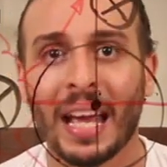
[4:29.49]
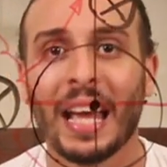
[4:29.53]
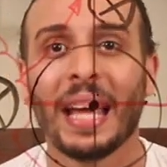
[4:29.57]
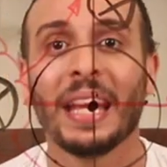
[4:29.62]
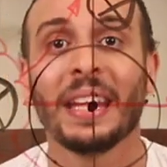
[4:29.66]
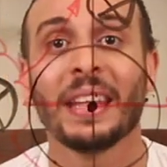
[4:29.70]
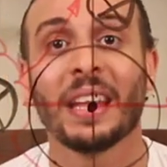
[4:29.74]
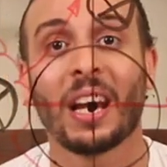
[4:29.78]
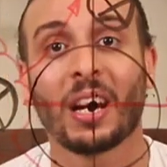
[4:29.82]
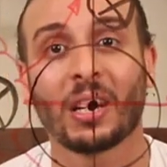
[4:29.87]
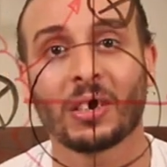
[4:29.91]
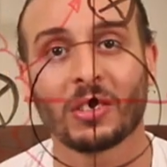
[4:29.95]

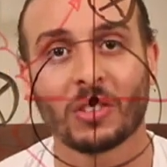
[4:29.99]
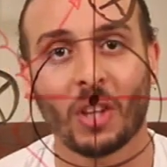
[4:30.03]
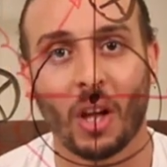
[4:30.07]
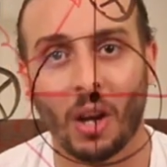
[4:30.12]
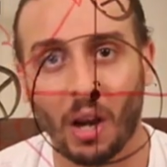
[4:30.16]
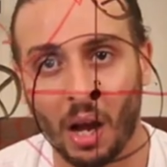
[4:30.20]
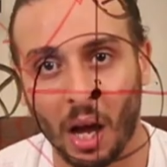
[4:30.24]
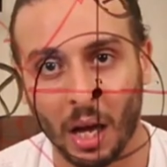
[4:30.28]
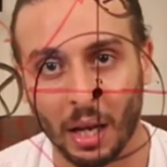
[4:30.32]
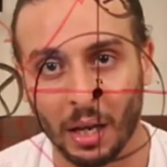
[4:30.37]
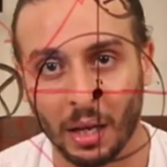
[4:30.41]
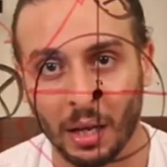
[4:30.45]
انك
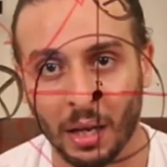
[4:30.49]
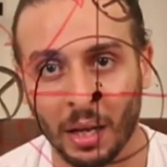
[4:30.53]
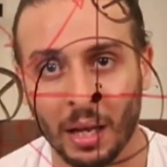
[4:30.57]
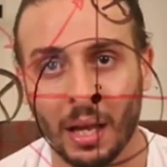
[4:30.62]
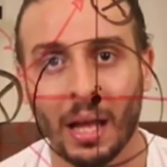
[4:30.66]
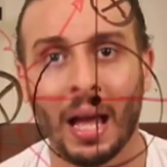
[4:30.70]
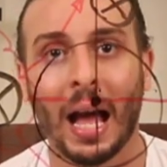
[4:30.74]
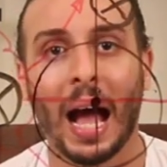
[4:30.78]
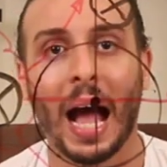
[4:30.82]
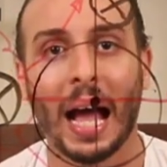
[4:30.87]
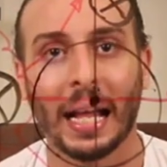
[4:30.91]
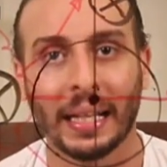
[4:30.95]
ترحل
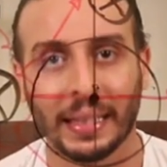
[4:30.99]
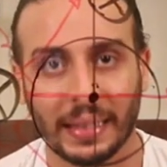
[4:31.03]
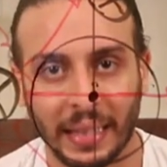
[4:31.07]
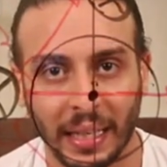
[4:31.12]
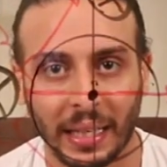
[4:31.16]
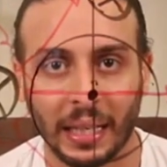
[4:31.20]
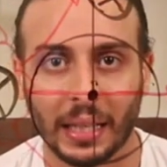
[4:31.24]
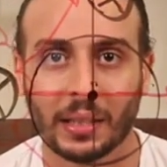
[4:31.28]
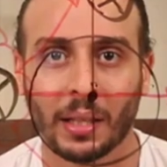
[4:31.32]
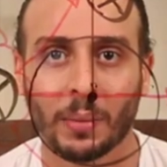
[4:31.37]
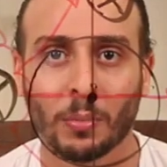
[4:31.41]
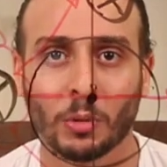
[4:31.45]
عن
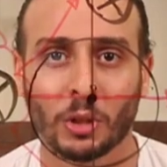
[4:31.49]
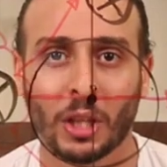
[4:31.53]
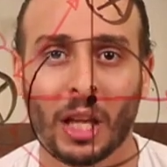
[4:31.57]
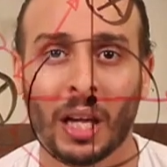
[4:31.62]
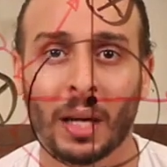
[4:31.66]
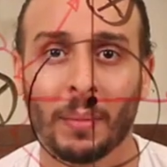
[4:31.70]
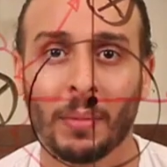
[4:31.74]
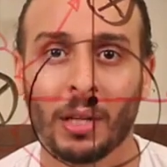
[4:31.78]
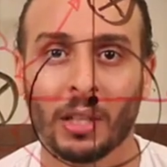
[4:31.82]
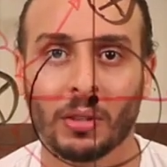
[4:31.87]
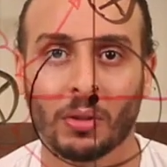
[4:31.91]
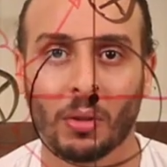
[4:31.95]
دكه
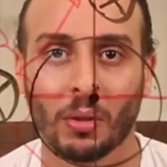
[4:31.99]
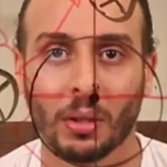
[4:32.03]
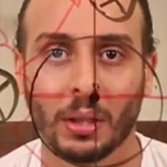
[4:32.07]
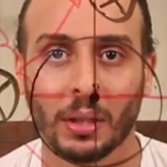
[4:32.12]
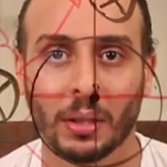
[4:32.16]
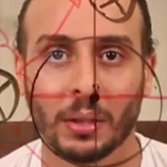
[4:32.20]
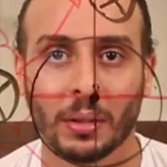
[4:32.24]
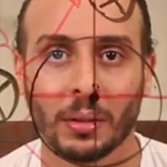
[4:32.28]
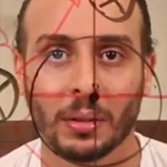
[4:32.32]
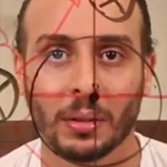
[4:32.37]
المنتخب الايطالي